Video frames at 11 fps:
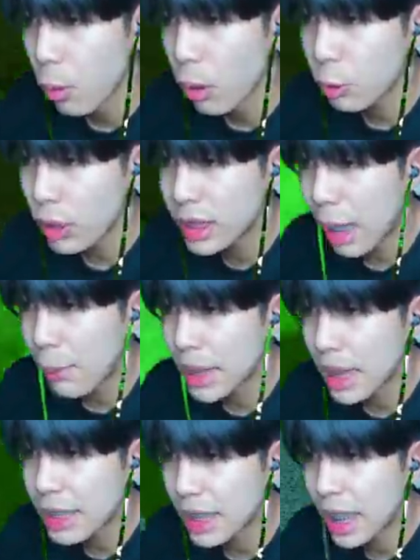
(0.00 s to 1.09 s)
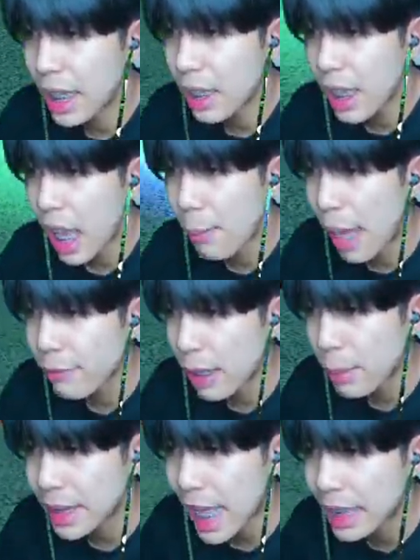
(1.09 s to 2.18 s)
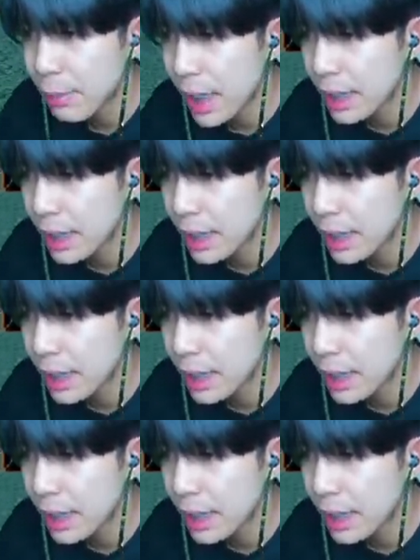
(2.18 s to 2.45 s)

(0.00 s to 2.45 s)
ยตัวเสือกมันเยอะจริงๆเลยไอพาฟามันตายดิเพื่อน